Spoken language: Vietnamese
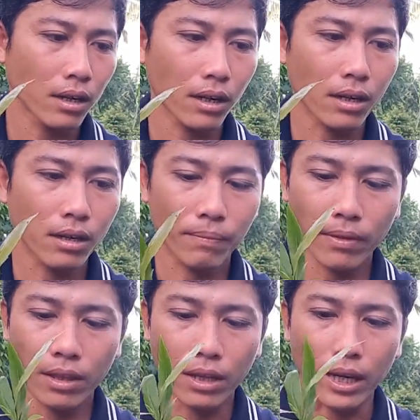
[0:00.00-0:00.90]
đó
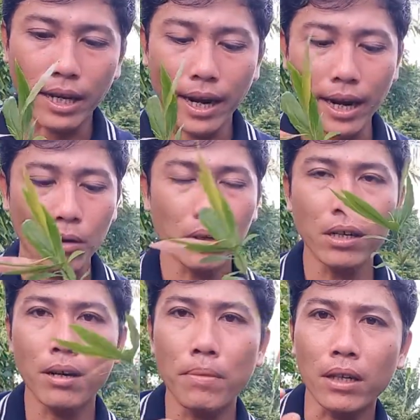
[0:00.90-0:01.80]
thì cây này lúc
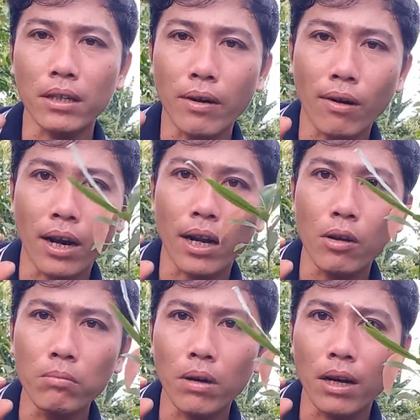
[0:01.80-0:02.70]
trước là mực cho là
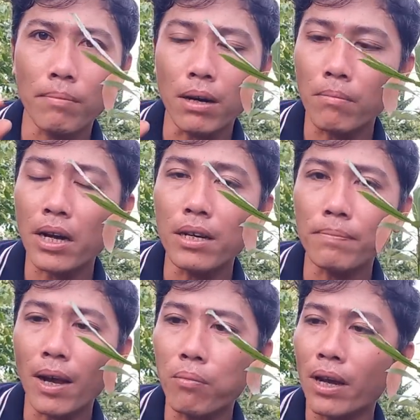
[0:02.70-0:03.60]
lúc mà mực mới
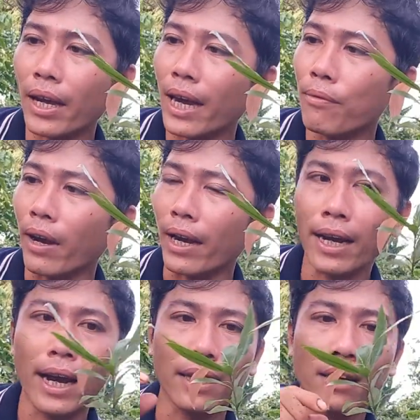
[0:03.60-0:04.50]
um giống là cây khoảng
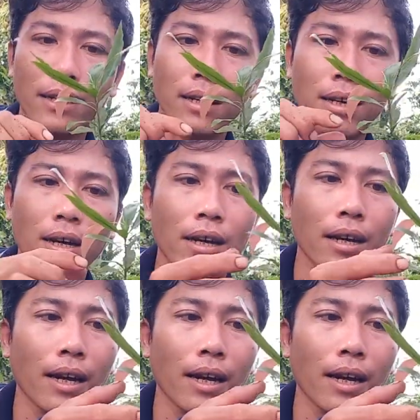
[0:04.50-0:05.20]
ra chừng ờ,